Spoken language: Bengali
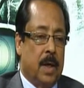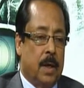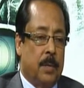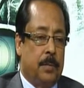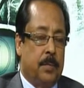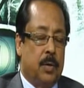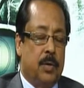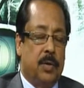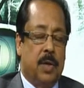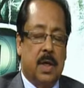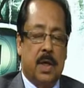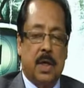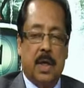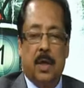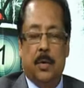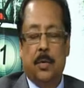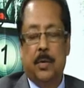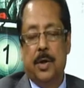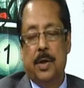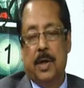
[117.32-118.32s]
প্রত্যেকটা
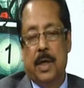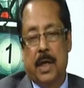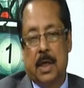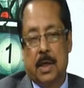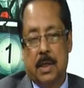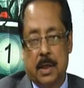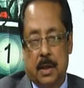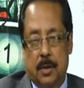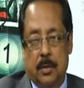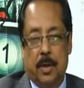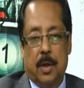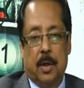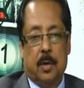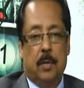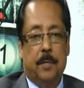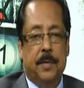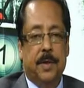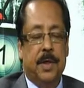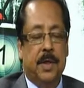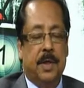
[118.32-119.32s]
ইউনিয়নে একটি করে
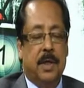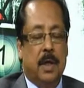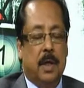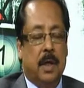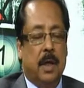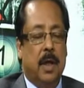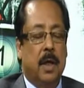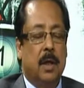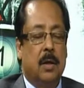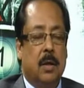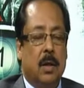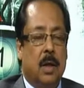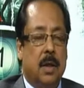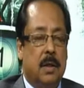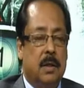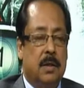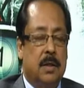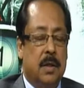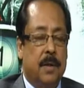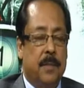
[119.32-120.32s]
কমিউনিটি ক্লিনিক করা
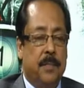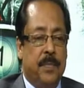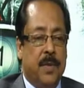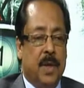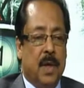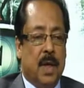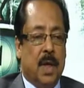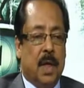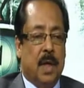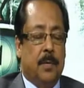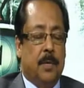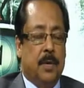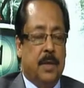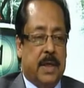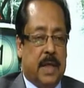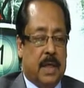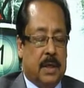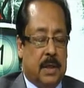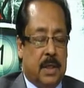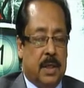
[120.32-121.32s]
হয়েছে এবং
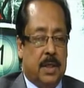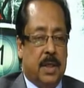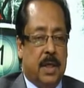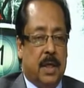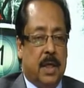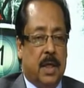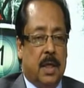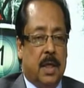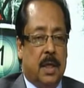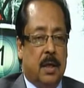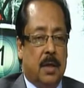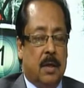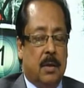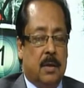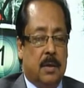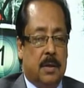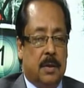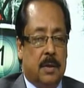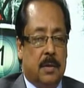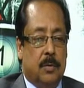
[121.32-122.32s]
ডাক্তার সেখানে দেওয়া
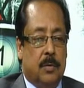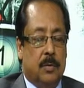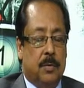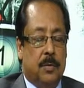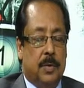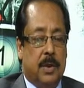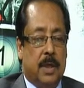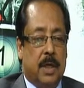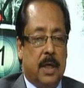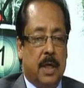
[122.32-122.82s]
হয়েছে উপজেলা